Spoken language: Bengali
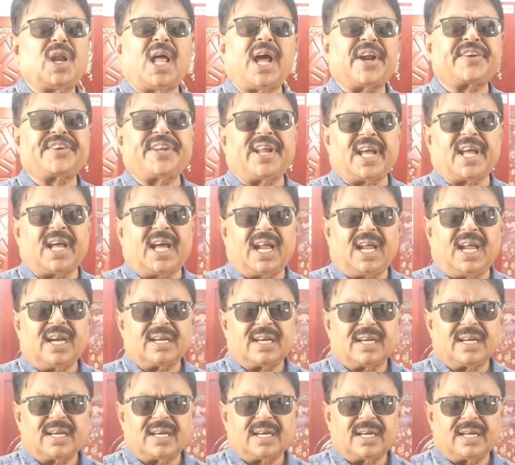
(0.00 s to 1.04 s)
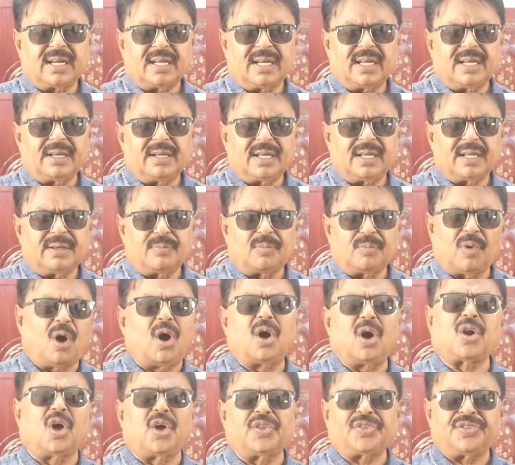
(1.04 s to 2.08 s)
লাখ টাকা
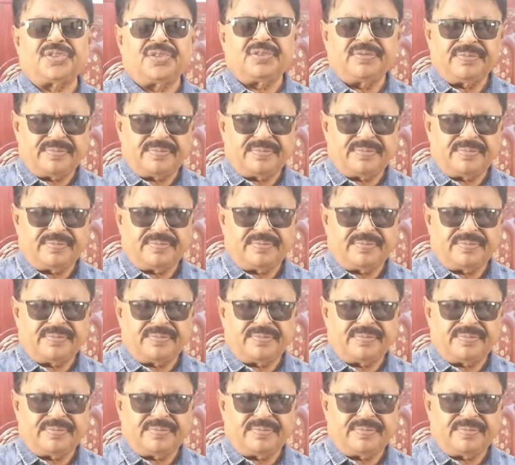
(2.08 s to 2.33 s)
মহরত